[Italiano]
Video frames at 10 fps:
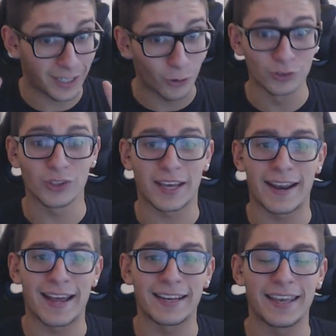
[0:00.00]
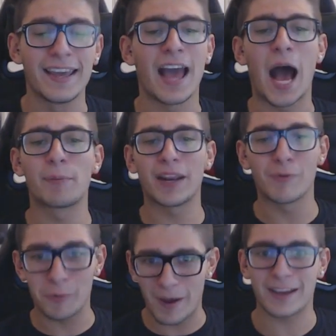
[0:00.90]
secondo canale.
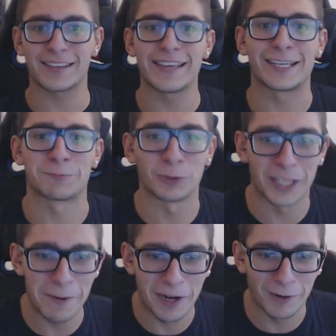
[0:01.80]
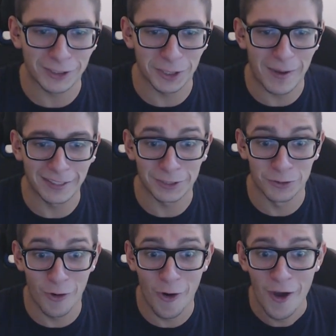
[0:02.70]
Apriremo i pacchi e risponderemo alle vostre domande su